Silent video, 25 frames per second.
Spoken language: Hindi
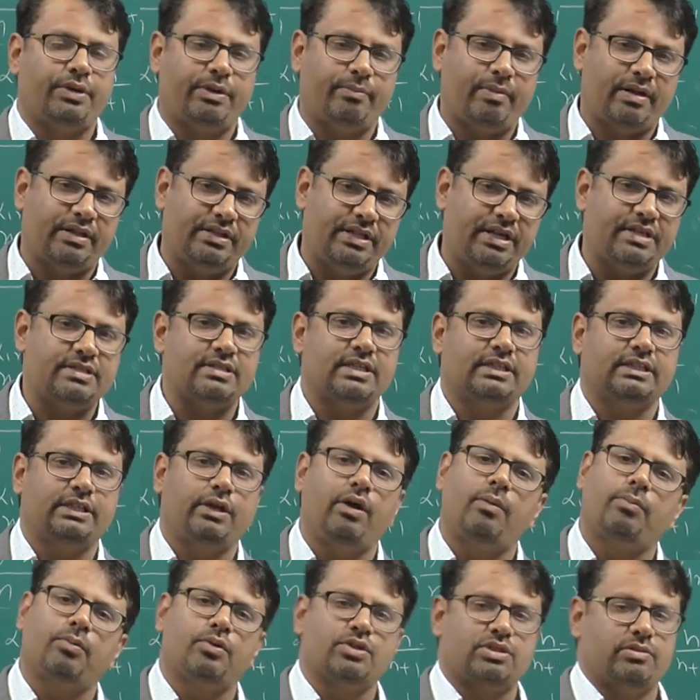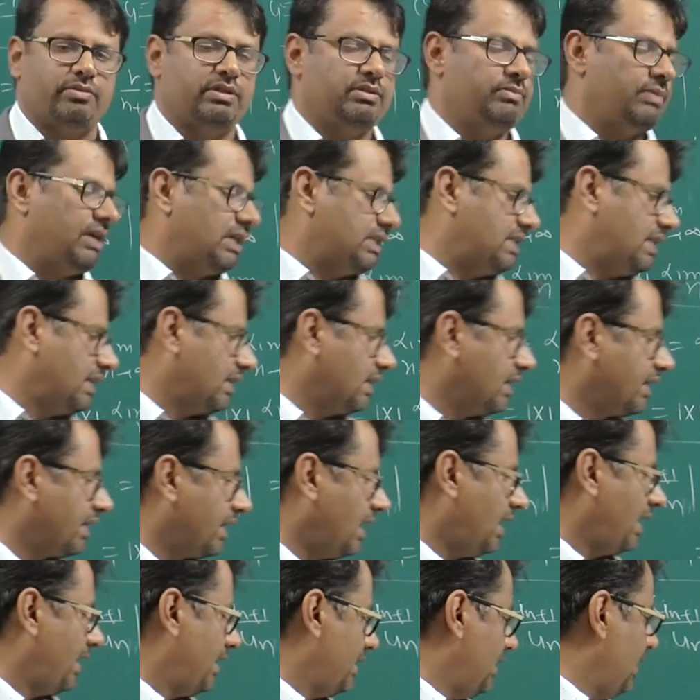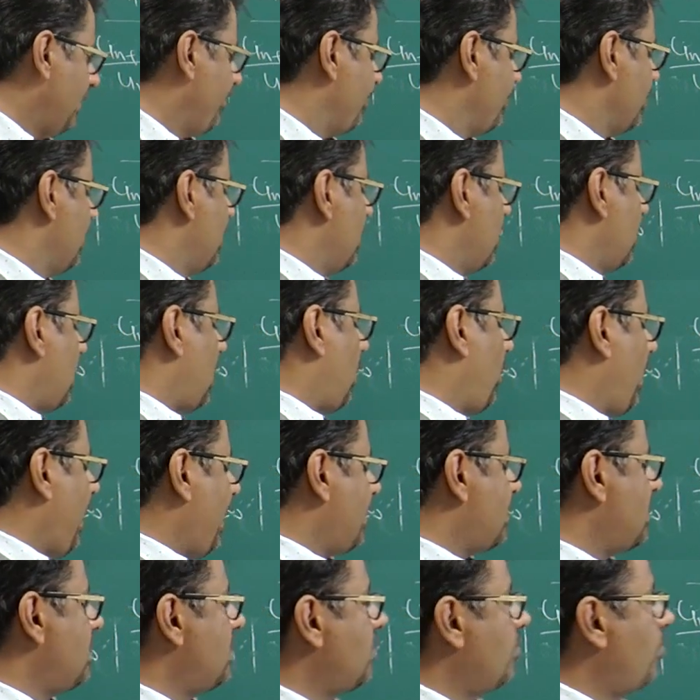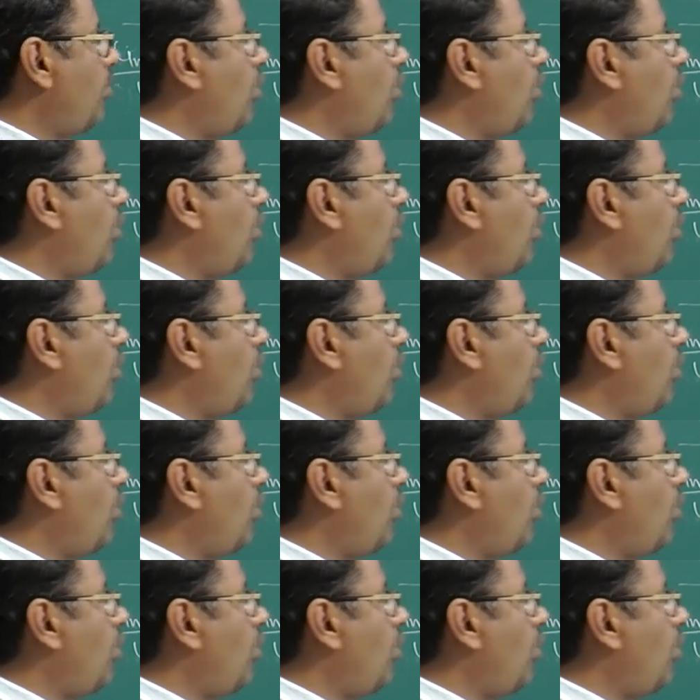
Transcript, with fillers: एक बार देख सकते हैं आपको समझ में आ जाएगा क्या है ना नाउ एक्स इज